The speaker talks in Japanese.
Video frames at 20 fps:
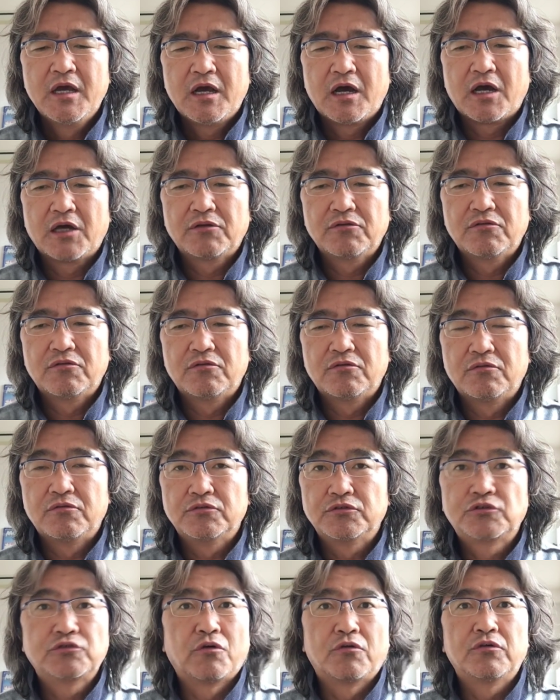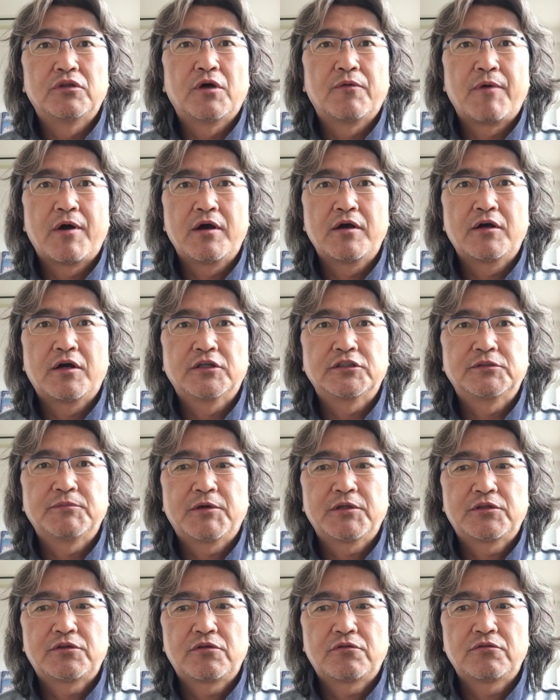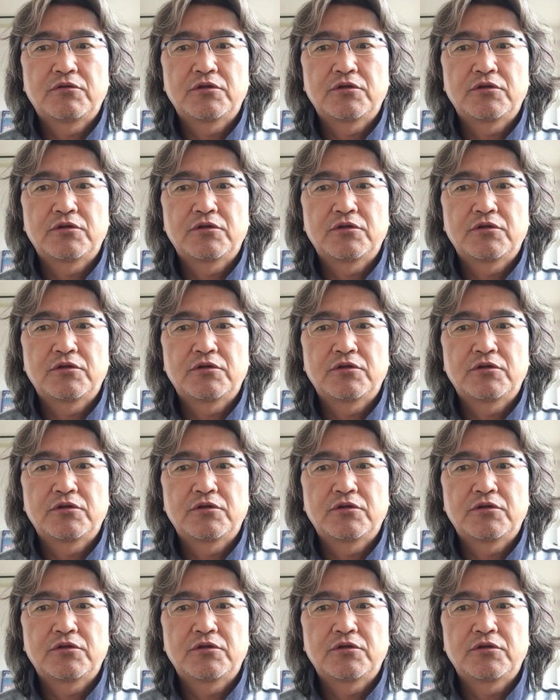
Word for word: あのー、そんなファンが集まって